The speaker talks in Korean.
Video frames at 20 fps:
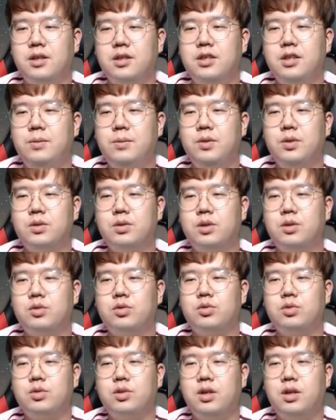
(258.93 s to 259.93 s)
이민호
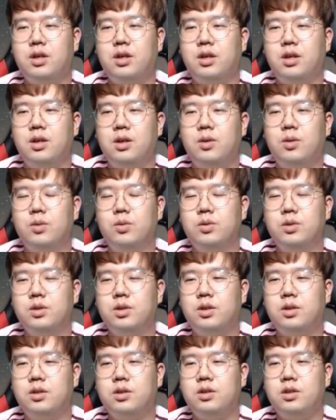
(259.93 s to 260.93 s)
선수가 오늘
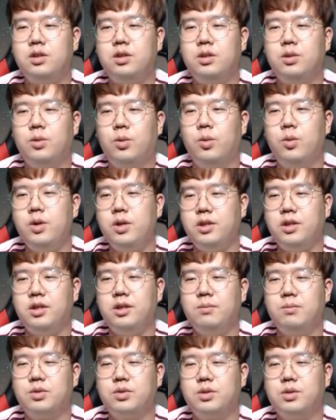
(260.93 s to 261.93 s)
경기
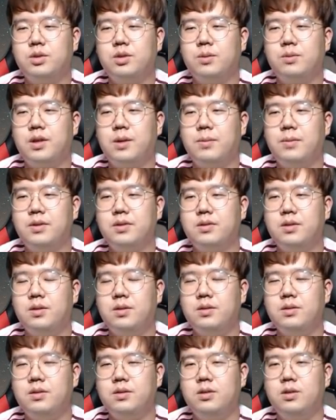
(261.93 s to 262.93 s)
5이닝 무실점을 하면서
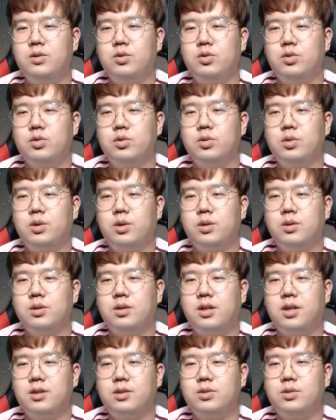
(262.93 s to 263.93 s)
승리 투수 요건을
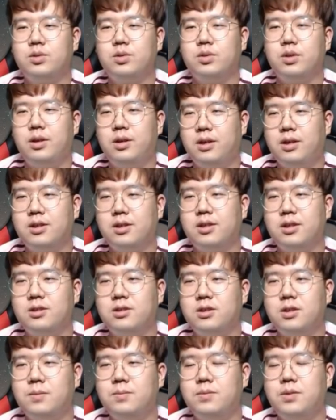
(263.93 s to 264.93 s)
갖추고 내려갔다는
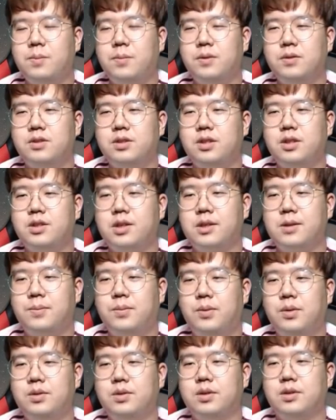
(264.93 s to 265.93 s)
점 첫 번째 체크
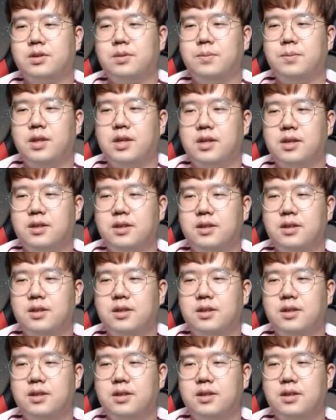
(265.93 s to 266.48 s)
포인트였습니다.